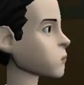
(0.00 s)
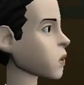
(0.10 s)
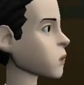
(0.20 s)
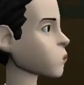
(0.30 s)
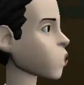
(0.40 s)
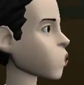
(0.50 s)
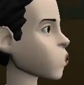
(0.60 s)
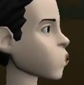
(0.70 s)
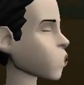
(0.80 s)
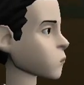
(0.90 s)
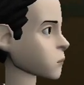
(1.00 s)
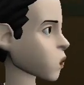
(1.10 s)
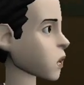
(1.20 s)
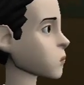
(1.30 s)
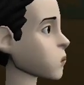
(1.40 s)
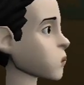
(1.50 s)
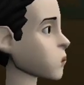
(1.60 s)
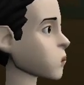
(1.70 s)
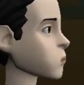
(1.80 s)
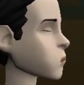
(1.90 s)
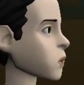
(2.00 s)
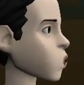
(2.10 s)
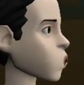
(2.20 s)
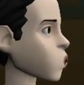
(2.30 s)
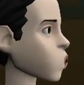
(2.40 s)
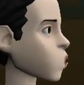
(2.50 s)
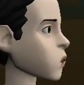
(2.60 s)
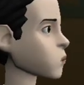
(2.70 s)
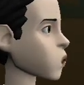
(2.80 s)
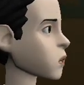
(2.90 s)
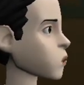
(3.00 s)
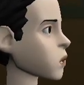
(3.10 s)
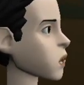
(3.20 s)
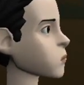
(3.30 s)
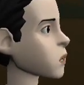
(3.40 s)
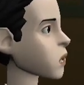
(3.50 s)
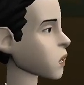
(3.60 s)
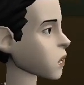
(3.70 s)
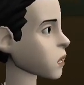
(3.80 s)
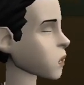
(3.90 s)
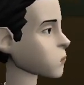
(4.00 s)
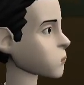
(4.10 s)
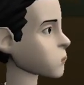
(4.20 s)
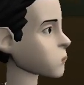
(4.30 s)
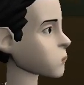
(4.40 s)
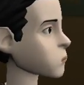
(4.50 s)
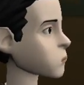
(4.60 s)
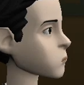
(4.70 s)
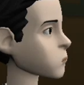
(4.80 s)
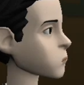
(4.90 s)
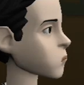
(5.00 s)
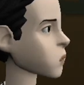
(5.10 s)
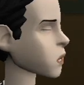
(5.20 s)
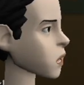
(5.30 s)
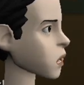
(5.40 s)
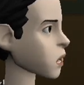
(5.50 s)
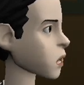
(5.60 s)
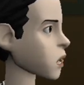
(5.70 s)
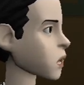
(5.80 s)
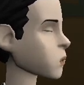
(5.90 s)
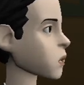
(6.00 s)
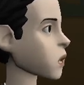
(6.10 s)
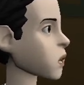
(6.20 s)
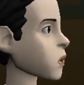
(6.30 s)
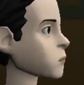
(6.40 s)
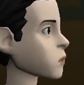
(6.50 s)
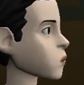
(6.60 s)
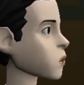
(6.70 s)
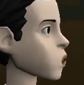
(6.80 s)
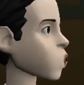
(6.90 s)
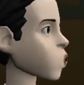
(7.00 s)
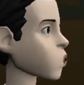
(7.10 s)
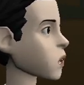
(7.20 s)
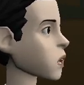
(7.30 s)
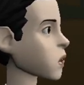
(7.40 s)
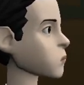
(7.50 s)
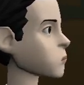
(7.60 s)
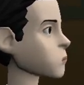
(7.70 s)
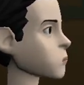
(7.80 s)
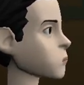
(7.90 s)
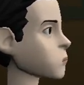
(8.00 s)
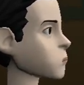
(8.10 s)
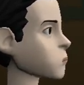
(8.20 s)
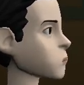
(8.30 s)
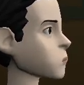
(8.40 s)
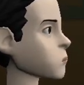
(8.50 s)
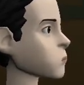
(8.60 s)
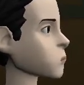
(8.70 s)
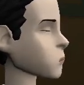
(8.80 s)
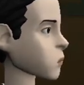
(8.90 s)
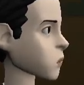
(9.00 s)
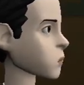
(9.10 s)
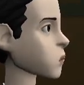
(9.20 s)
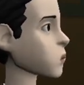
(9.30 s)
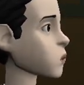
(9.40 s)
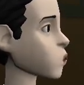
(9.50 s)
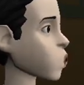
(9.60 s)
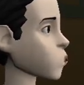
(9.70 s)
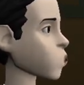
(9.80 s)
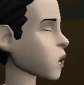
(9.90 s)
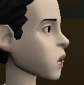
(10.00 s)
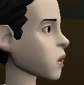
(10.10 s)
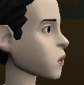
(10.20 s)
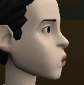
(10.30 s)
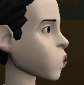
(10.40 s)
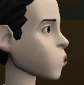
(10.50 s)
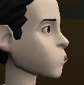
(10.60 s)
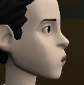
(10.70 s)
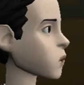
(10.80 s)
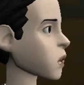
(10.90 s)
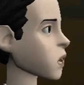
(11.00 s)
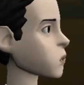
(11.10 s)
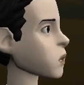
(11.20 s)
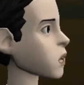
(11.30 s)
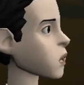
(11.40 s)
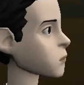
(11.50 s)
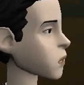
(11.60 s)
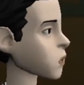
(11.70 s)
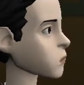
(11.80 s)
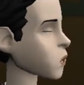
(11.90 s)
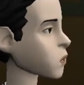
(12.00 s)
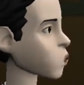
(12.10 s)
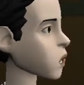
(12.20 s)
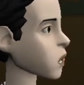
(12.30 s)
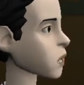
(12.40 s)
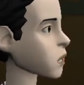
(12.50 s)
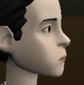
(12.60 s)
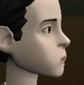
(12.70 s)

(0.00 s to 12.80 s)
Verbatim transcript: কাজগুলো না করতে করতে অনেকগুলো কাজ জমে গেছে টেবিলের উপরে কাজের পাহাড় হইয়া গেছে কিন্তু অলসতা এমনভাবে আঁকড়ায় ধরছে আমারে